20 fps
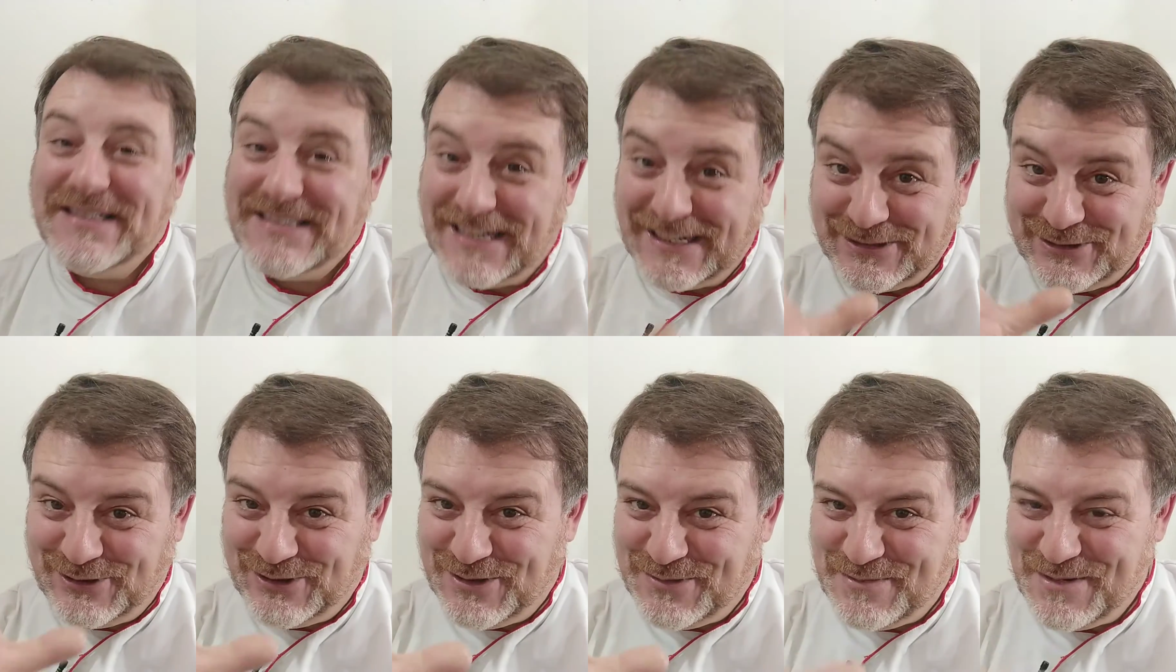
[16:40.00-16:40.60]

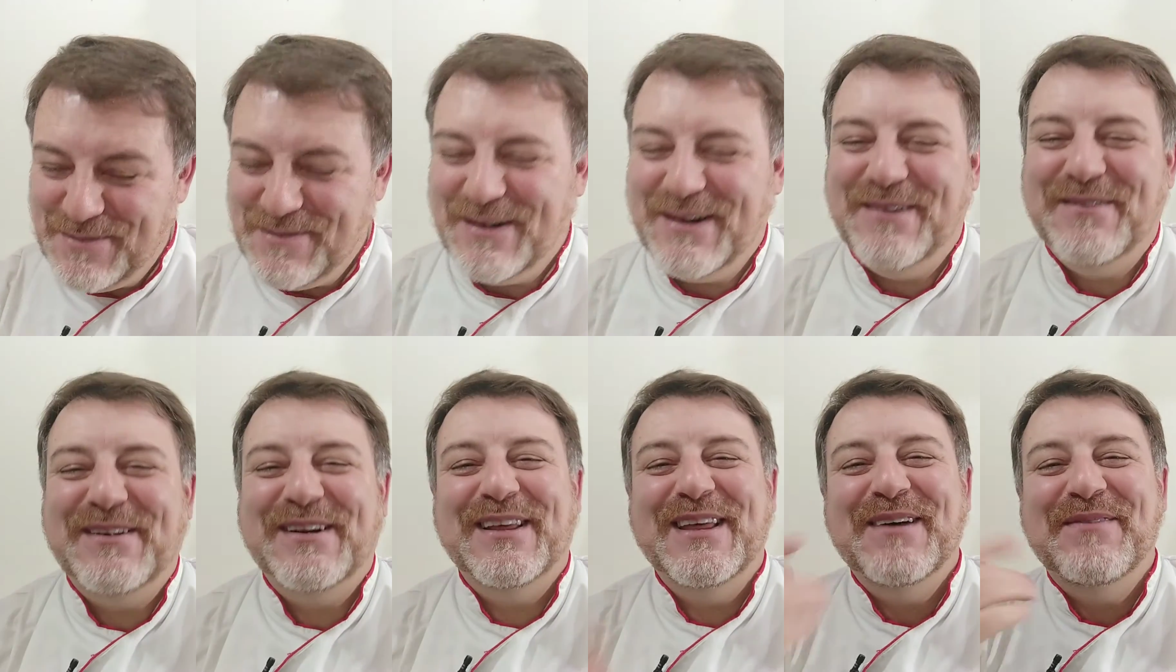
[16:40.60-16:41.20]
pesar todo
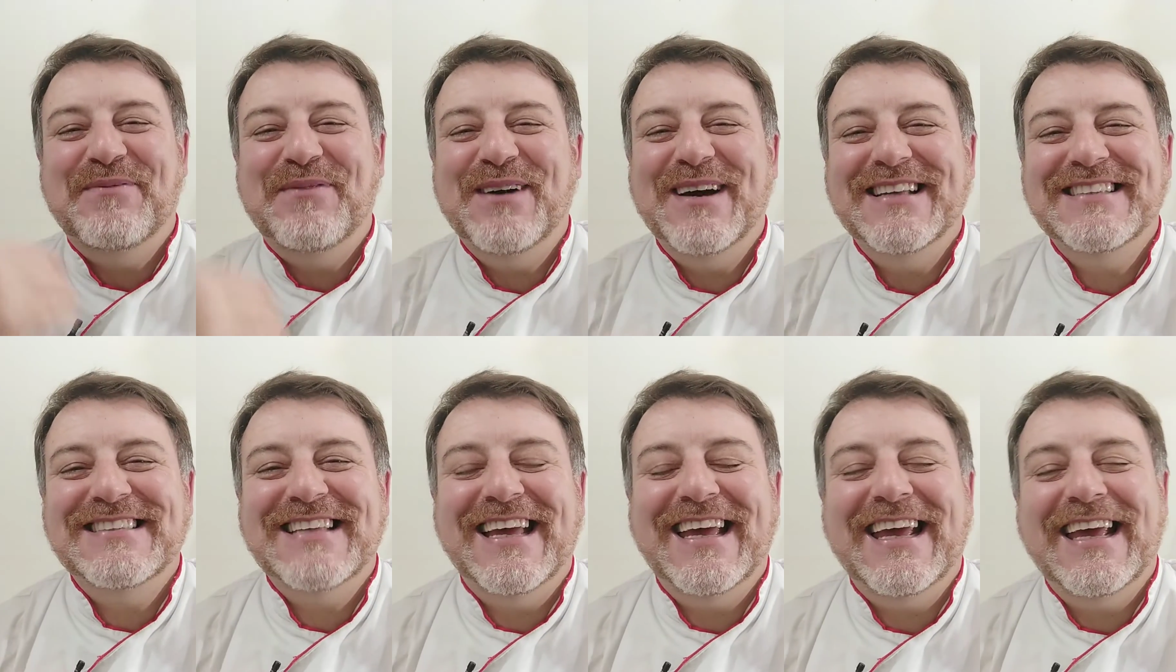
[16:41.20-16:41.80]
primero, pero
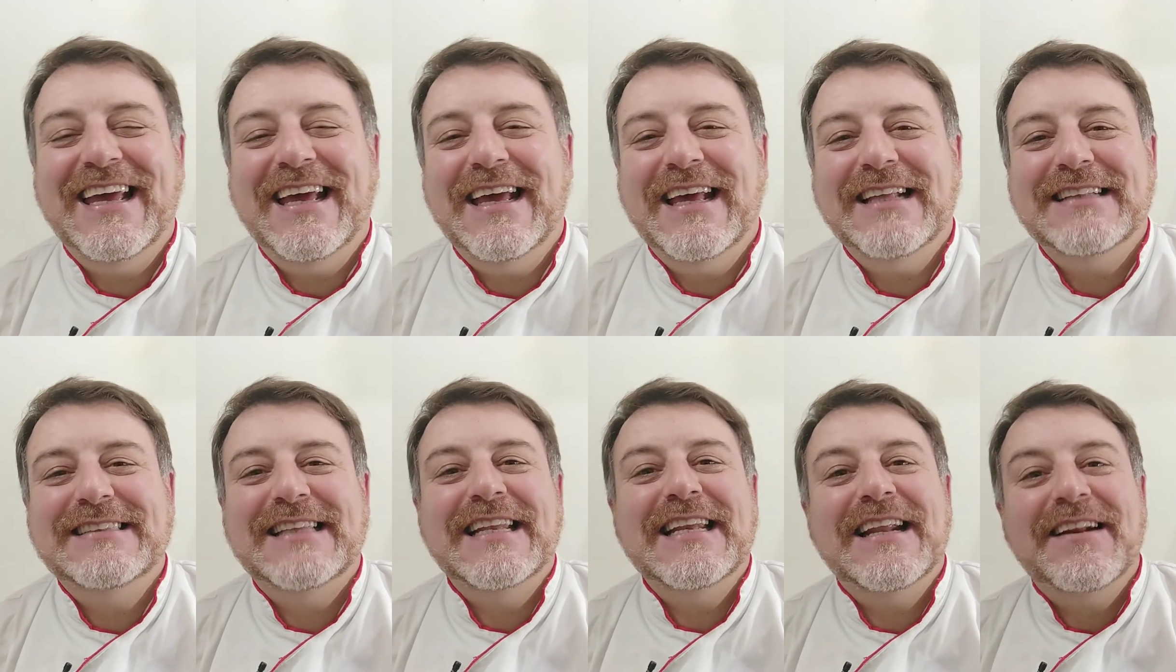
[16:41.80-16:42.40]
después
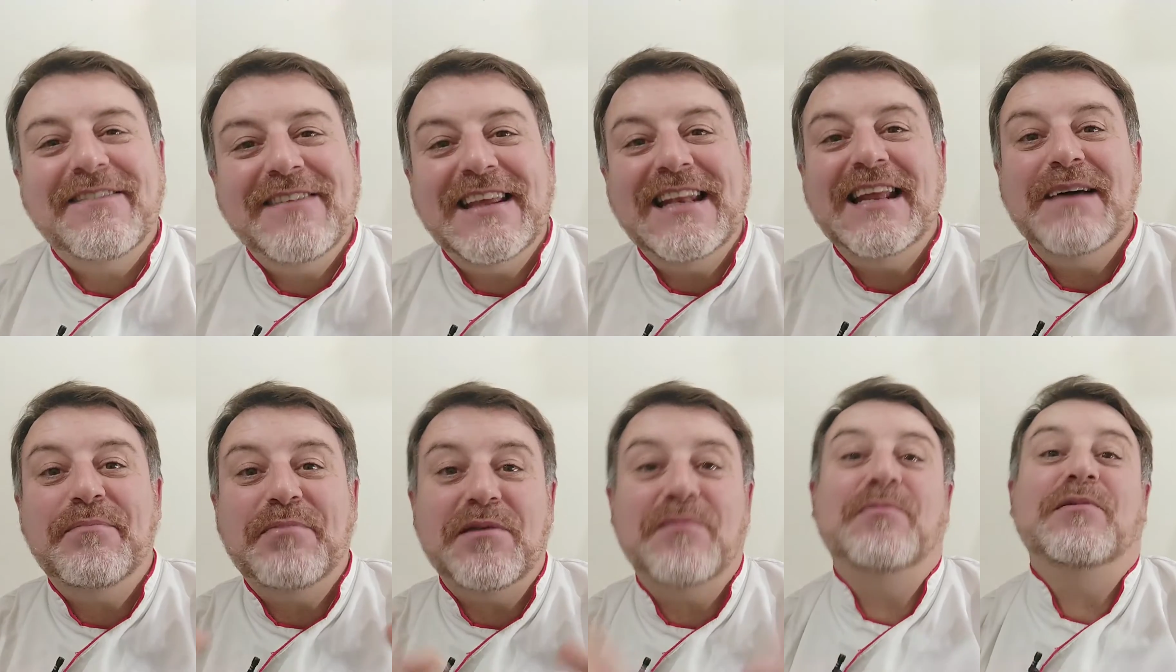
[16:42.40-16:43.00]
eh, tener bien
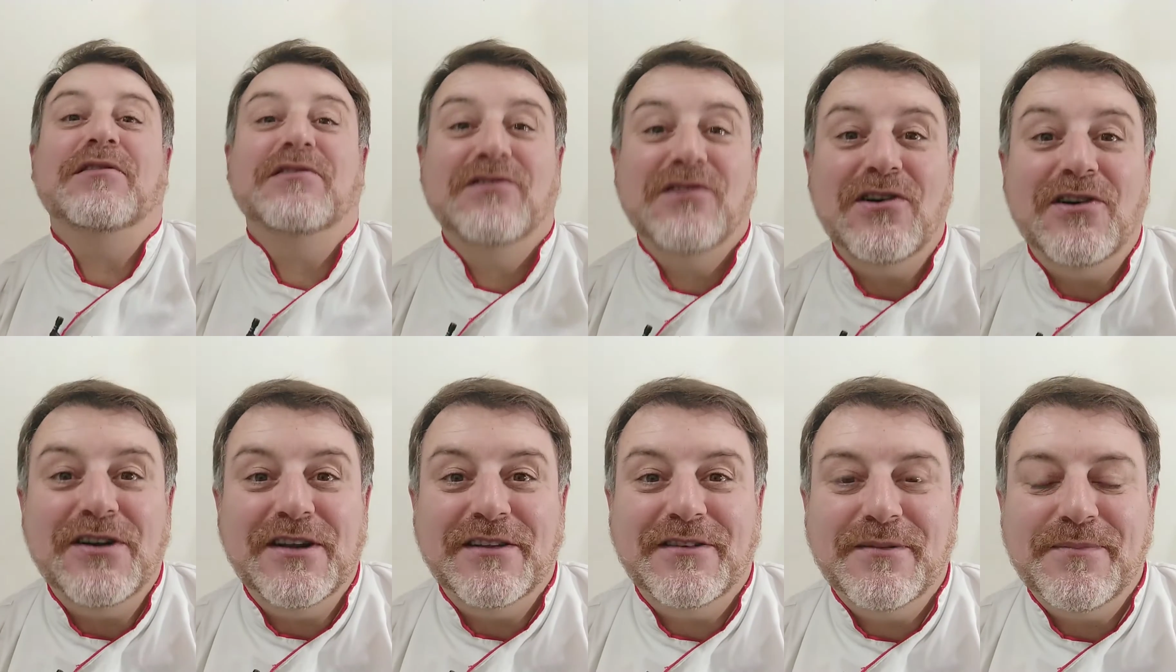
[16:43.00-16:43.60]
las
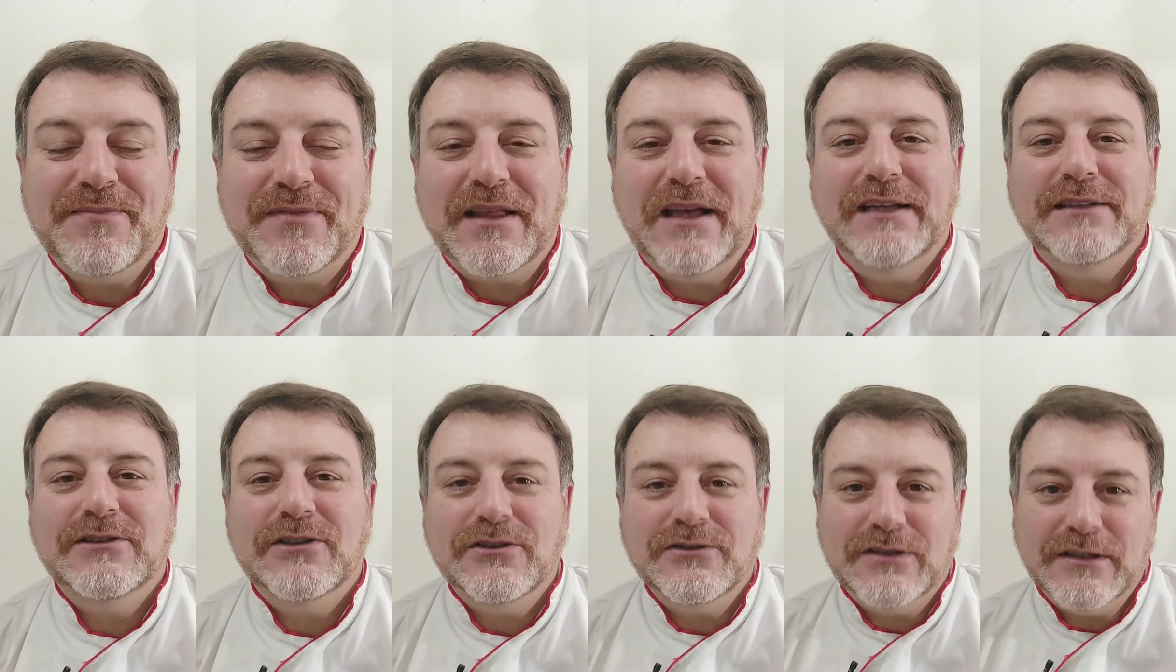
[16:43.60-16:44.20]
proporciones.
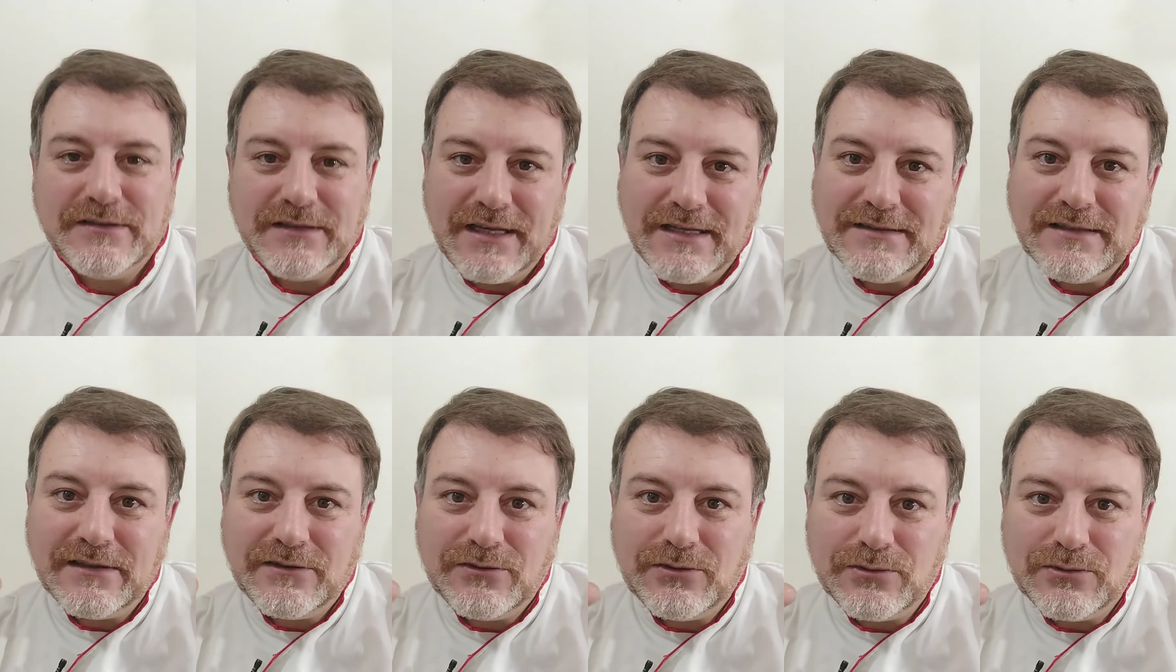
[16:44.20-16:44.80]
Entonces,
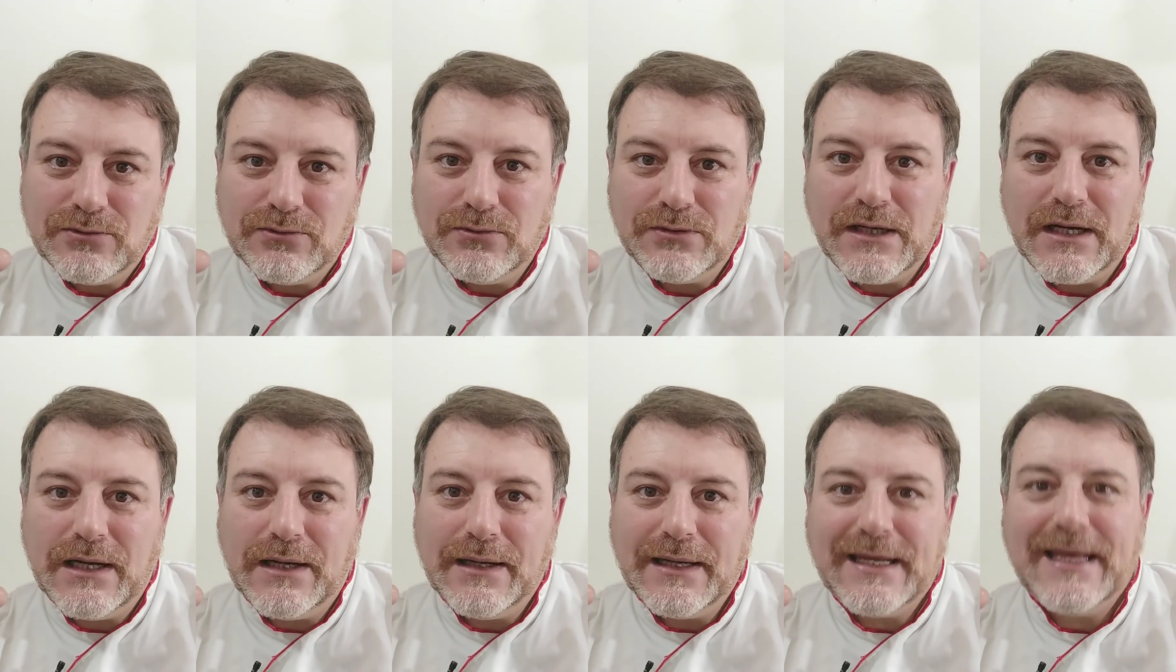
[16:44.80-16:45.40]
esa
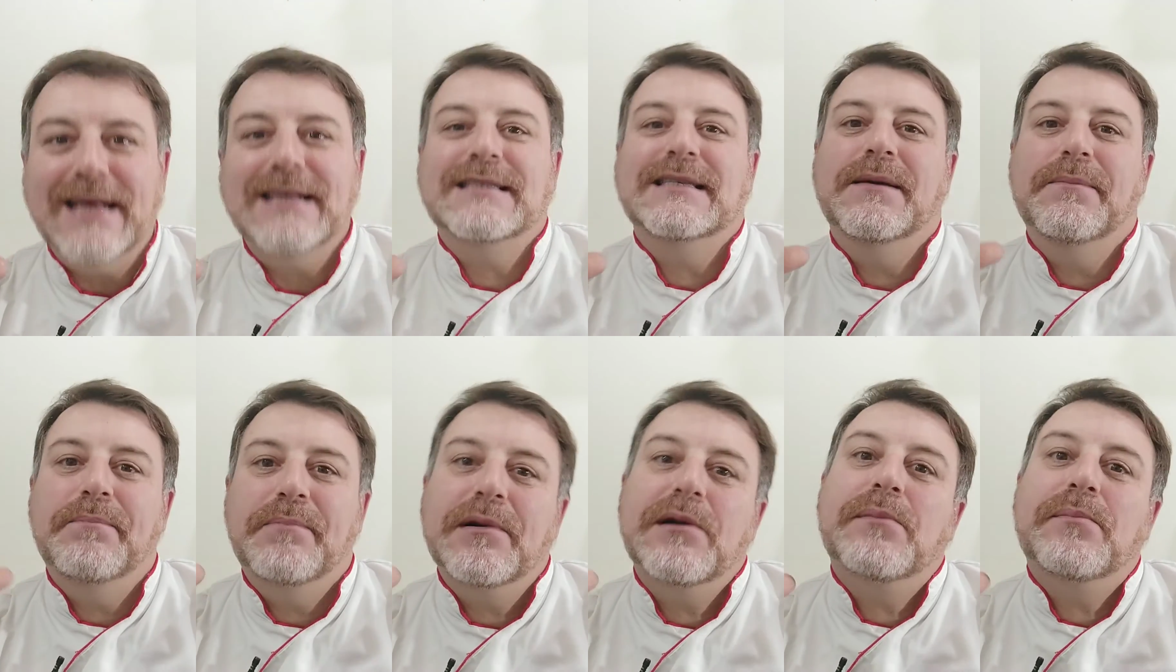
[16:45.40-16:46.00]
estructura que
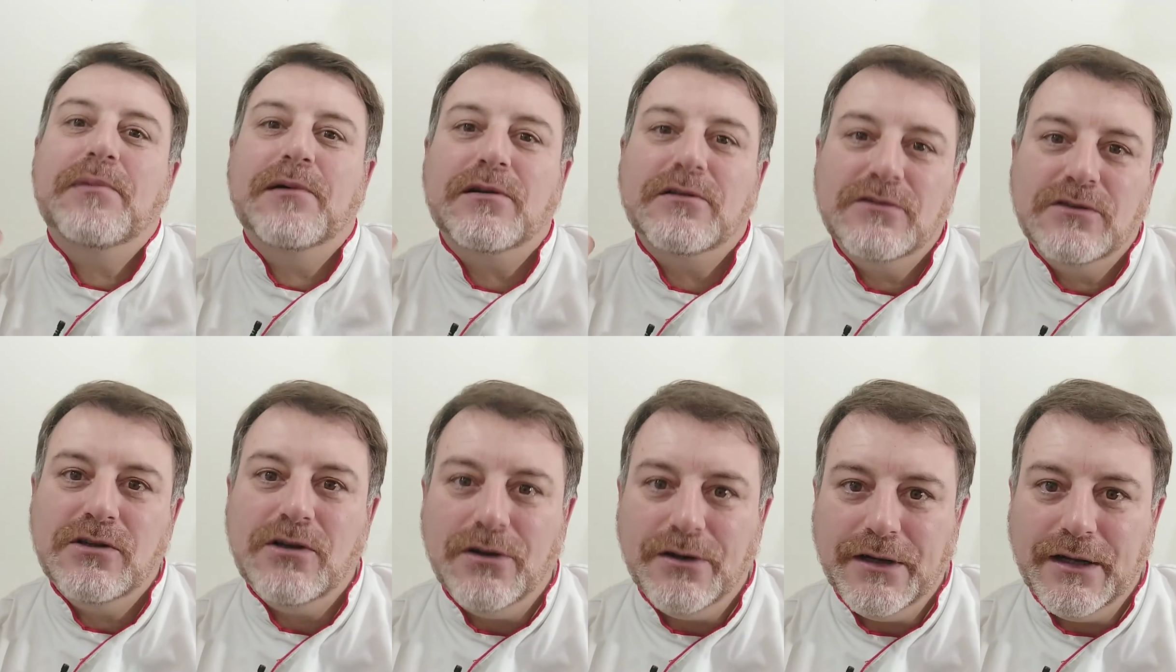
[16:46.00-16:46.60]
hace
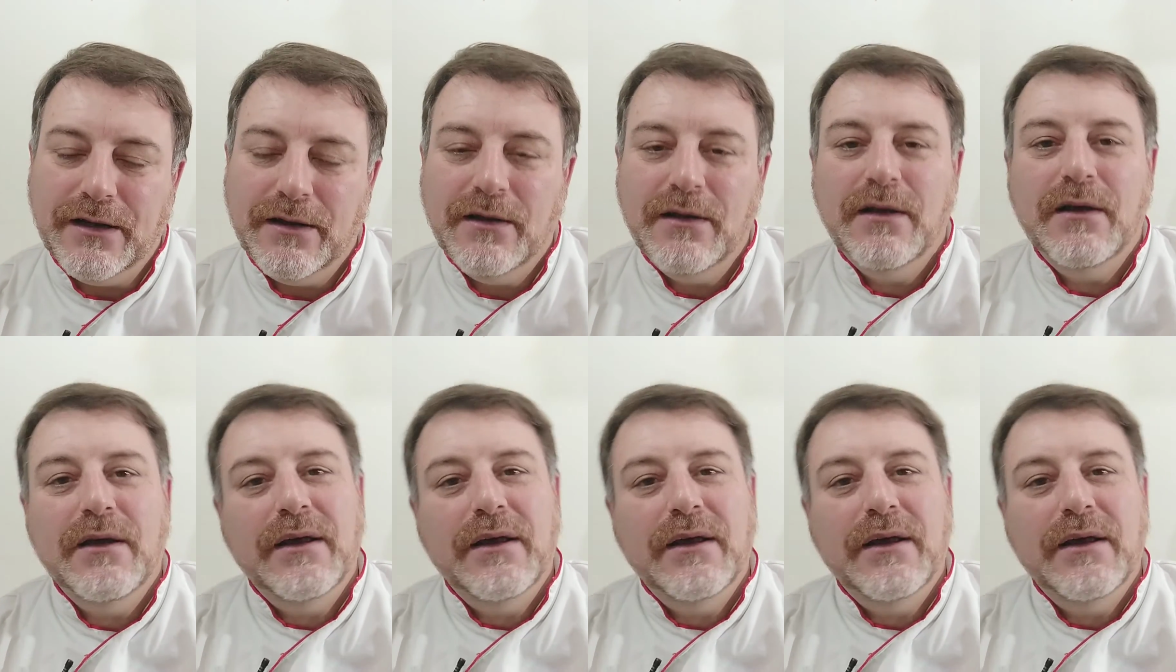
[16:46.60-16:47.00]
proporciona.